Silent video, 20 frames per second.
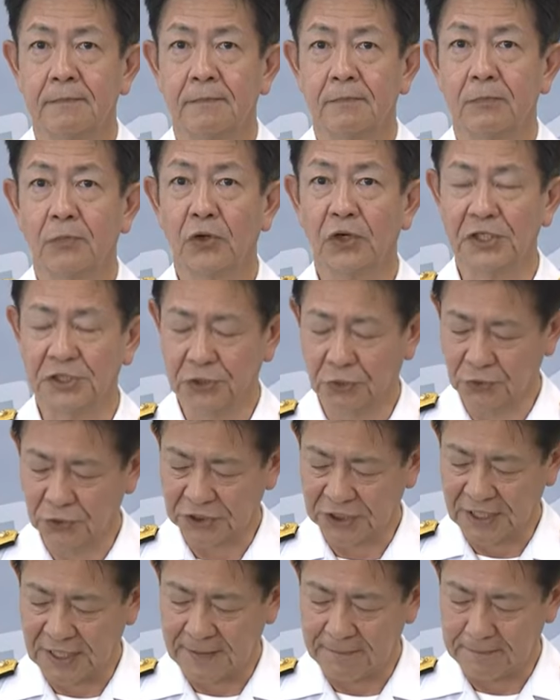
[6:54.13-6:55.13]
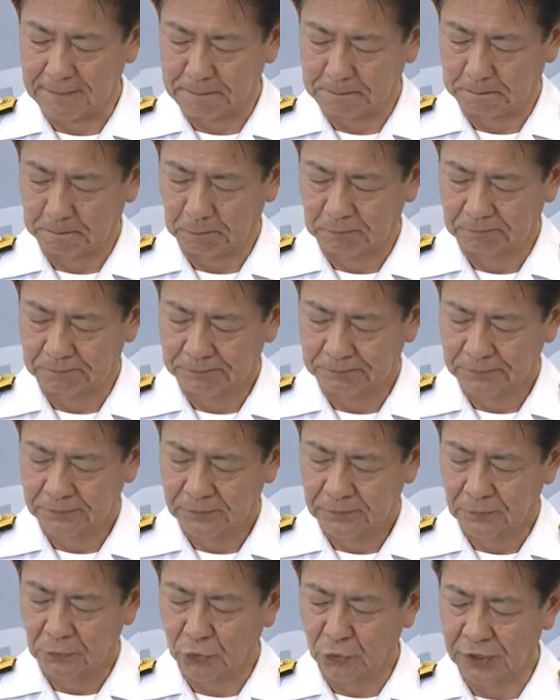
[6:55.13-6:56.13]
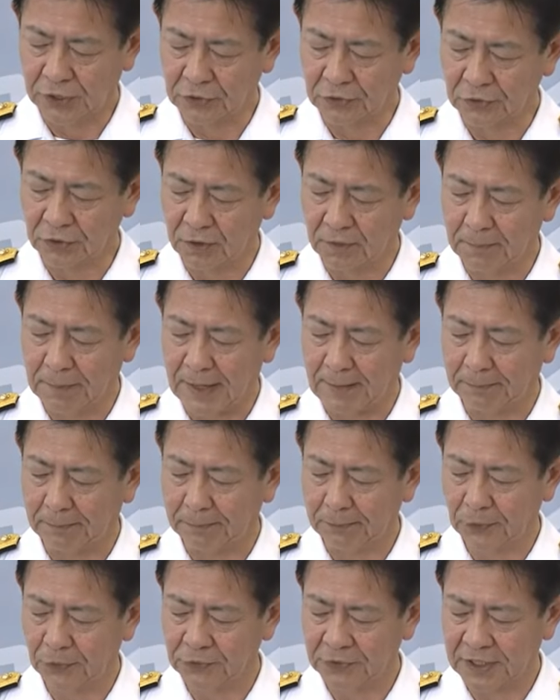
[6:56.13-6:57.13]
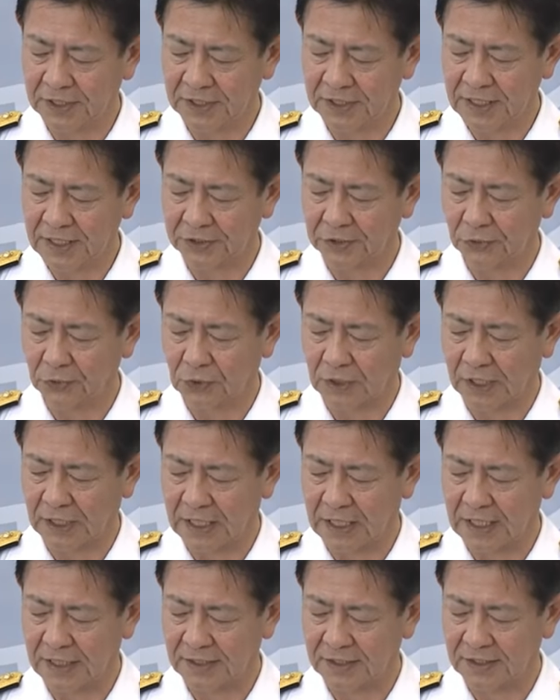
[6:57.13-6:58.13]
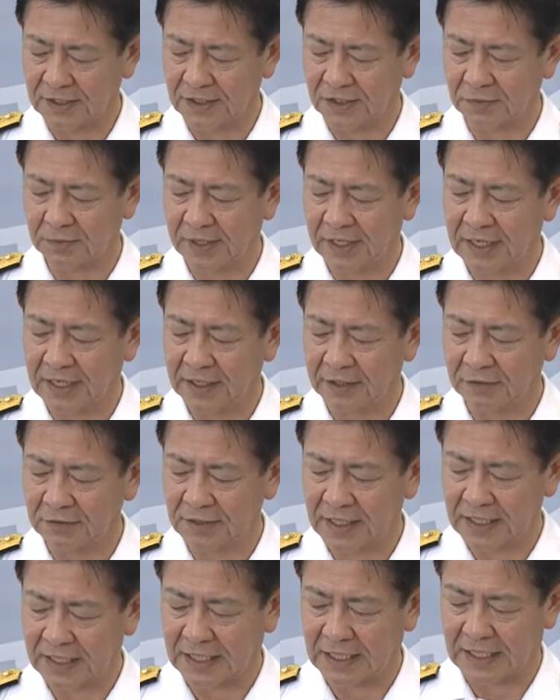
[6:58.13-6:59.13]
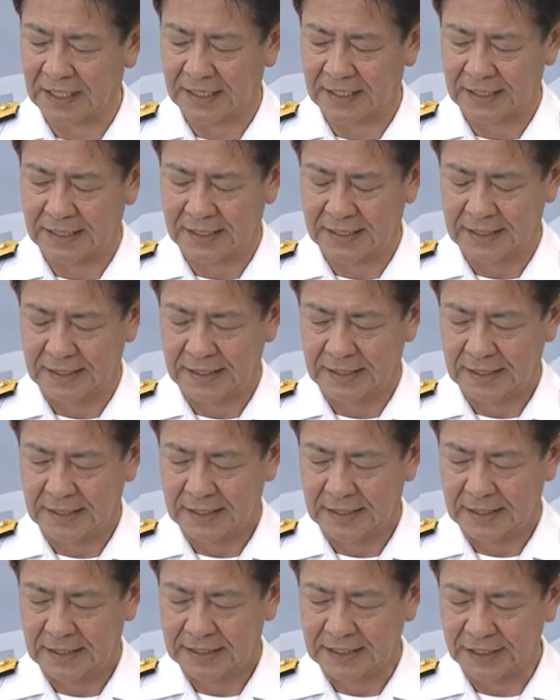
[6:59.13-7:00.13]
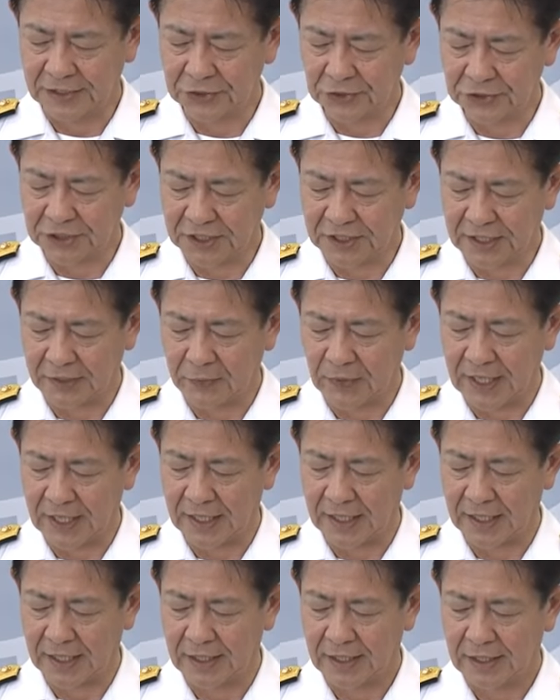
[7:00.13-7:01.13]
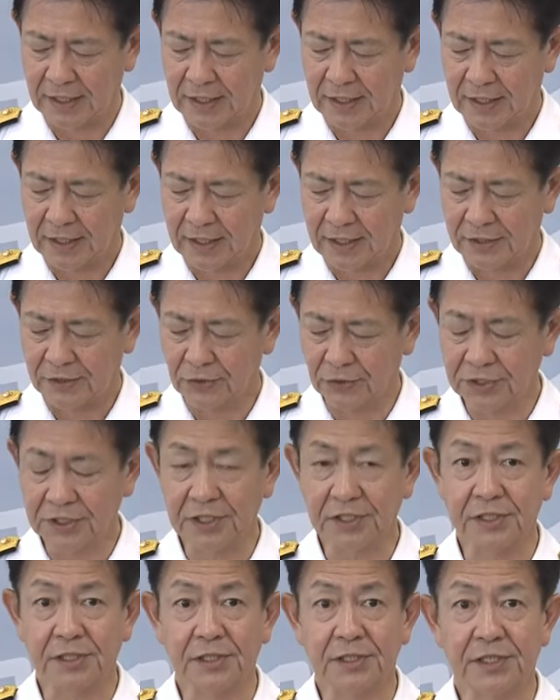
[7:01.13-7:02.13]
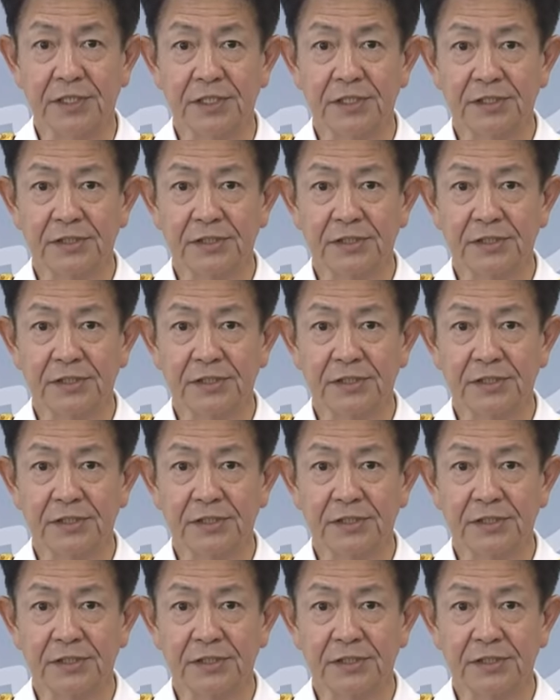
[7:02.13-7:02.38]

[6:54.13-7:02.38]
防衛省として、防衛力の抜本的な強化が進められる中、海上自衛隊は、より一